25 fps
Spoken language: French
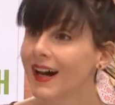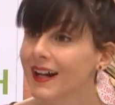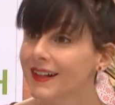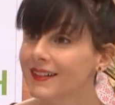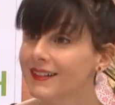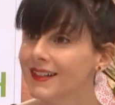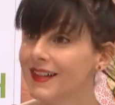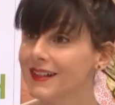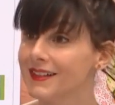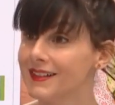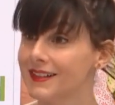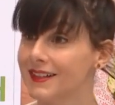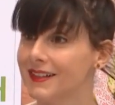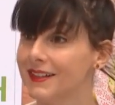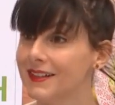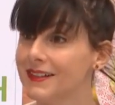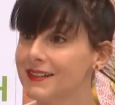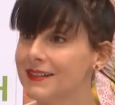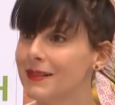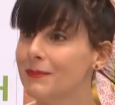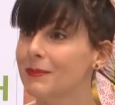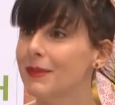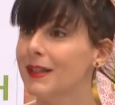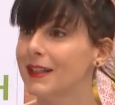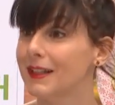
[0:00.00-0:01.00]
index
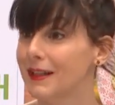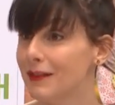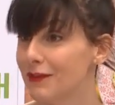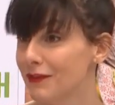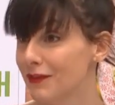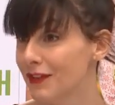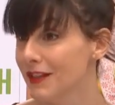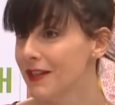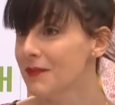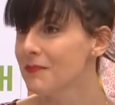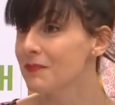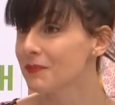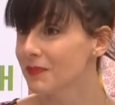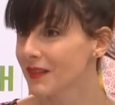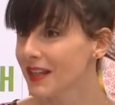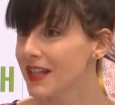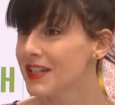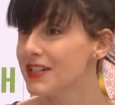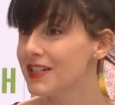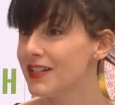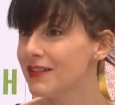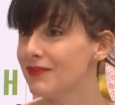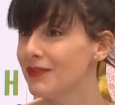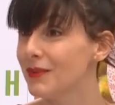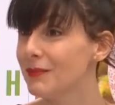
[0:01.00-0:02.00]
glycémique élevé, et
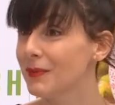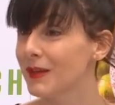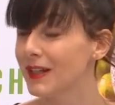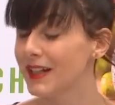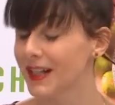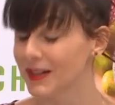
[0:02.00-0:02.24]
je développerai